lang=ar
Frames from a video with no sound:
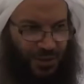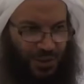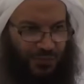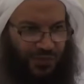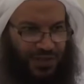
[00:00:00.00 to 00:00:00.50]

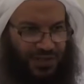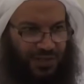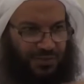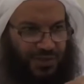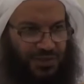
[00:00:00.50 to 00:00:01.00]
شوف إيش
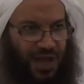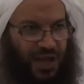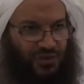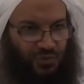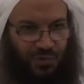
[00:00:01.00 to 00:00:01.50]

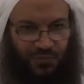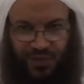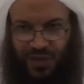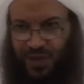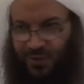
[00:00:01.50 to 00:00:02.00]
تجهزوا
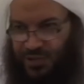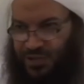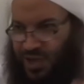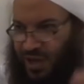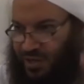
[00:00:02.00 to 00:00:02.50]
بالفيلة
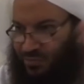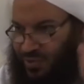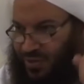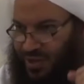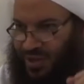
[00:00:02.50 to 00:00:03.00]

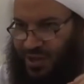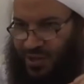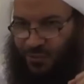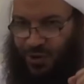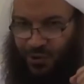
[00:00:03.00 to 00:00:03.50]
والزاد
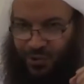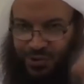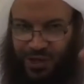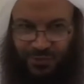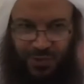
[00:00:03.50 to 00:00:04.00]

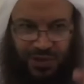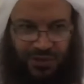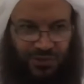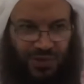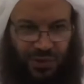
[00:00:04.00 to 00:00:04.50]
والخطط
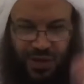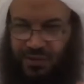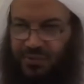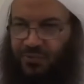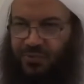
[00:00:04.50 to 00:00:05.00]
والعدة وال
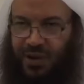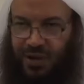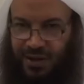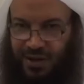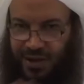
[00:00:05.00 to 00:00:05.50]

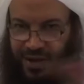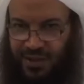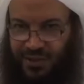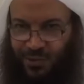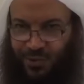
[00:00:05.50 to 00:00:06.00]

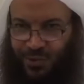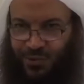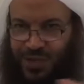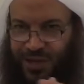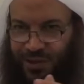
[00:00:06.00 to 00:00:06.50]
وإلا هذا
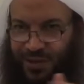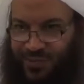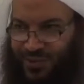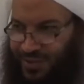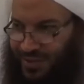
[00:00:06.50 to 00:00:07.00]
كله جعل الله
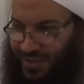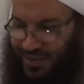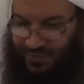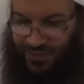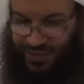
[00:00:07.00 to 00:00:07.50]
في
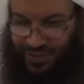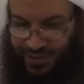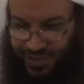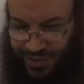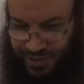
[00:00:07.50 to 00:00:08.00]
في
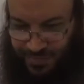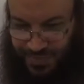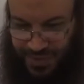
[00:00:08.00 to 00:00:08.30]
تضليل